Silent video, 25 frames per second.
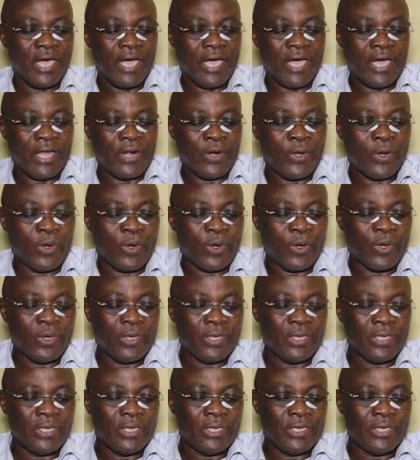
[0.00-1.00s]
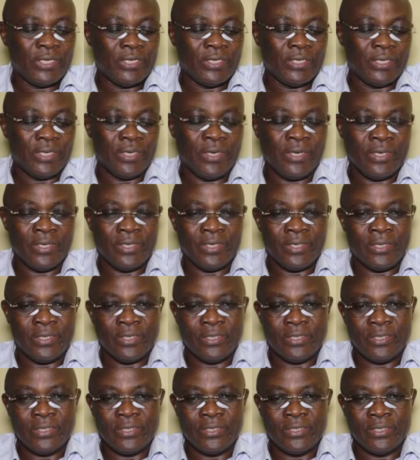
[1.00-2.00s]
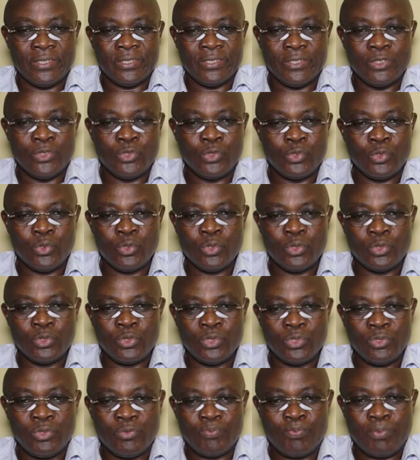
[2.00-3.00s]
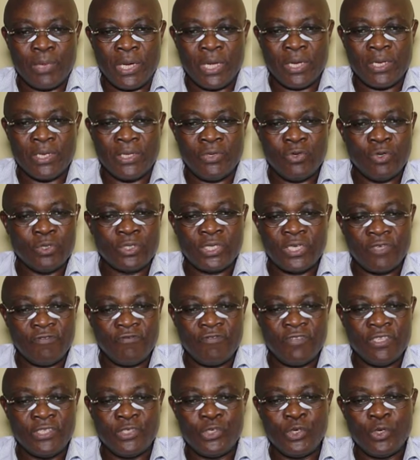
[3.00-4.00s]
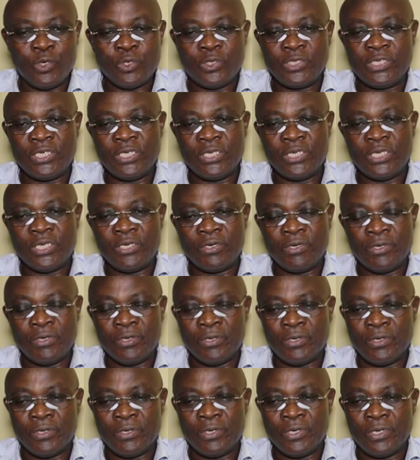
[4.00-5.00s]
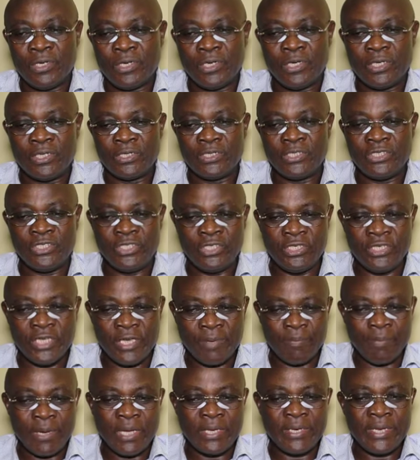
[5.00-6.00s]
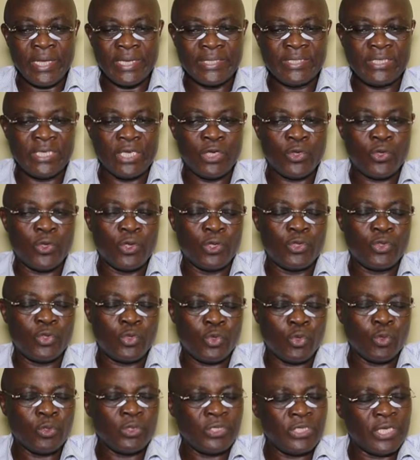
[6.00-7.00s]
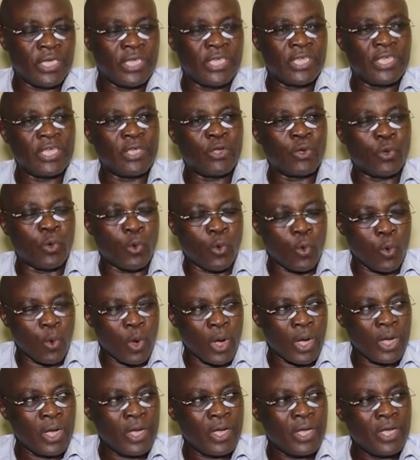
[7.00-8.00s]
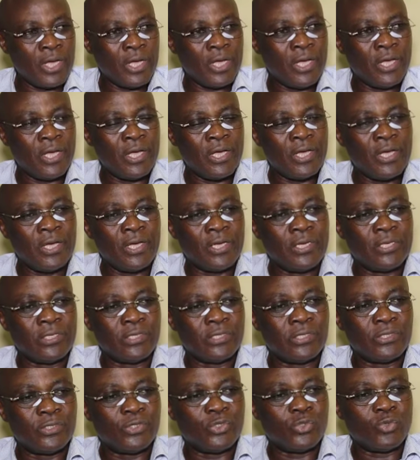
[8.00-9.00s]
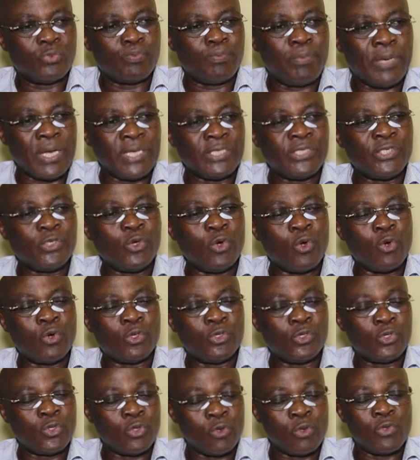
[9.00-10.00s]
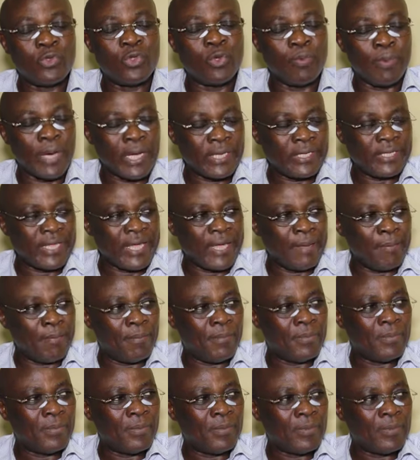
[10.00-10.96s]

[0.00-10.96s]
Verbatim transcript: Alors, euh, notre, vision aussi euh, demande à ce que tous ceux qui croient passent aux eaux du baptême.